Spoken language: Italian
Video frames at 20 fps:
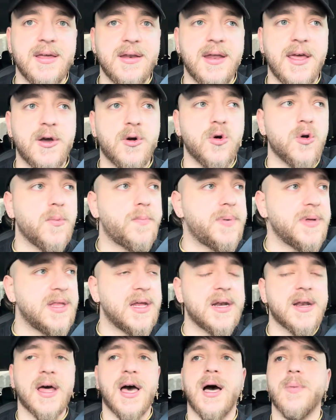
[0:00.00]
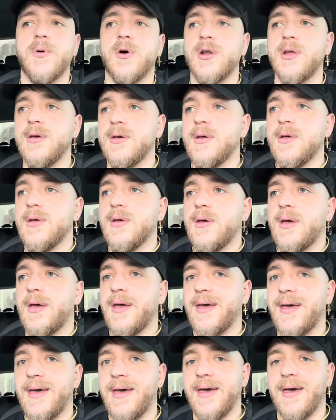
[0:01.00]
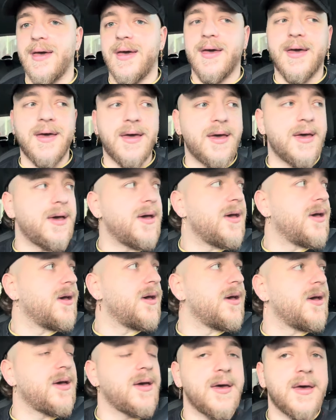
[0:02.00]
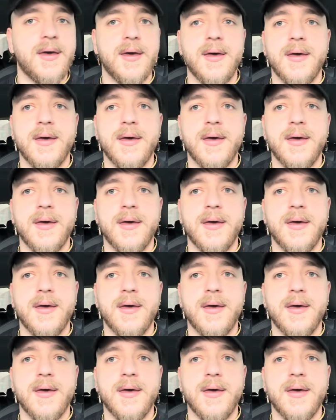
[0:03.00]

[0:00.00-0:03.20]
nei colpi del Napoli eh,